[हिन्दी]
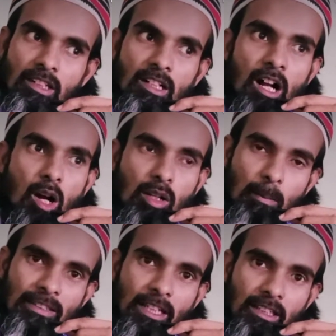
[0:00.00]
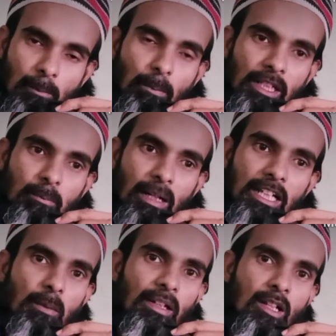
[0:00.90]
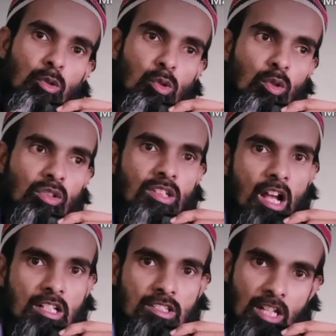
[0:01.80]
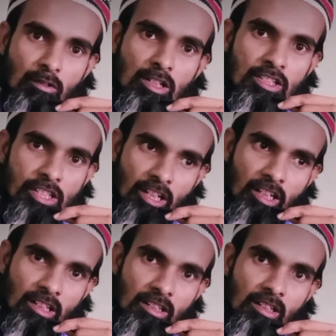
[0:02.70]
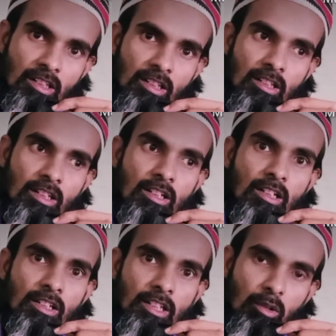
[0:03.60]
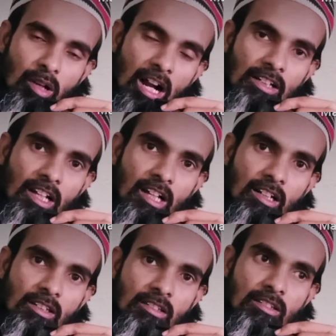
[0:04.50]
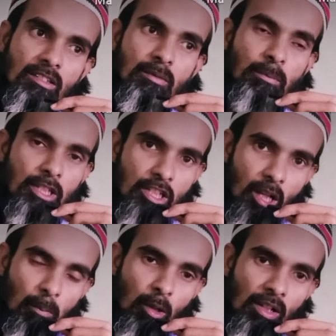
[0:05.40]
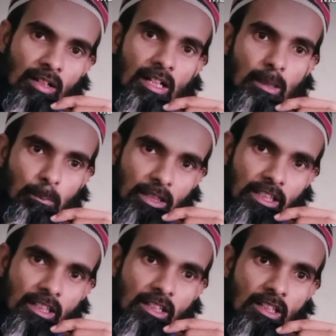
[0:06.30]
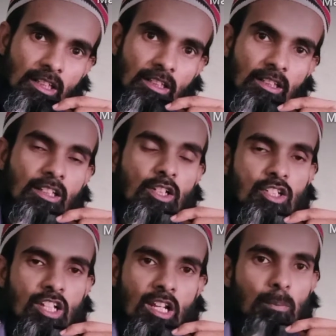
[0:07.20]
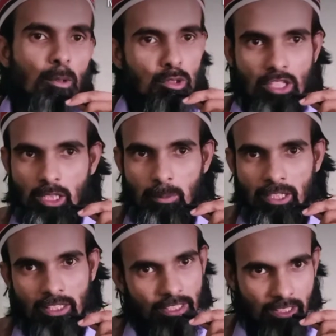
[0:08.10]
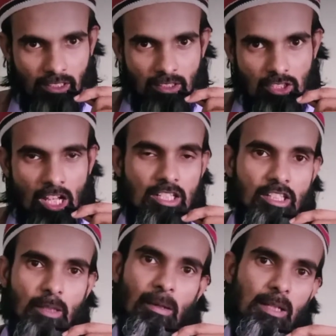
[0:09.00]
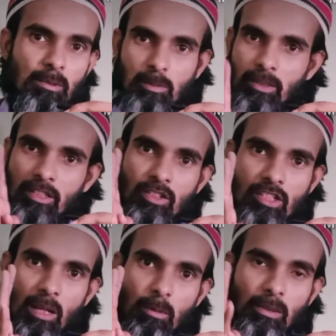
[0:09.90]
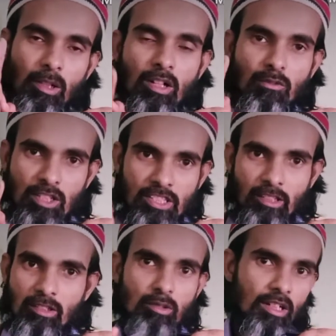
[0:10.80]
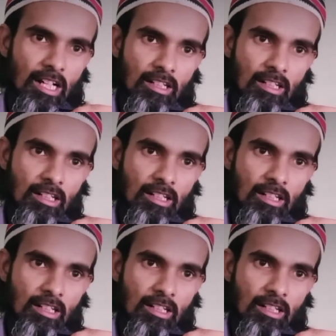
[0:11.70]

और हमारी कंपनी महीना महीना उनको दाल चावल शक्कर गेहूँ का आटा मिर्ची का पाउडर अम्बली इनशाला पहुँचेगी भाई एक चार स्कीम है इसमें इनशाला मैं बताऊँगा फर्स्ट एक होगा